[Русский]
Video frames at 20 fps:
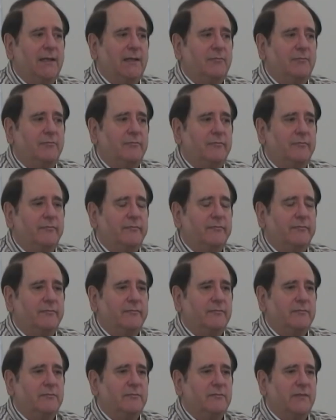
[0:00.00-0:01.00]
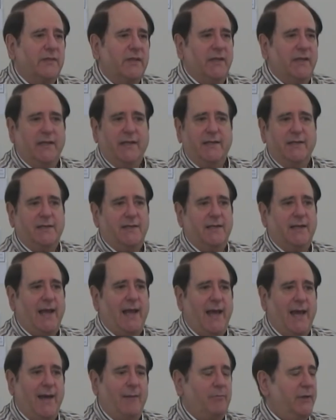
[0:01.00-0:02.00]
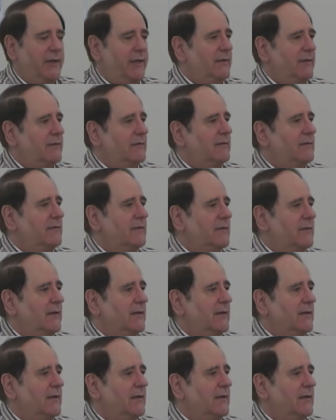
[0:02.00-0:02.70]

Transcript: ли речь о том, что совершили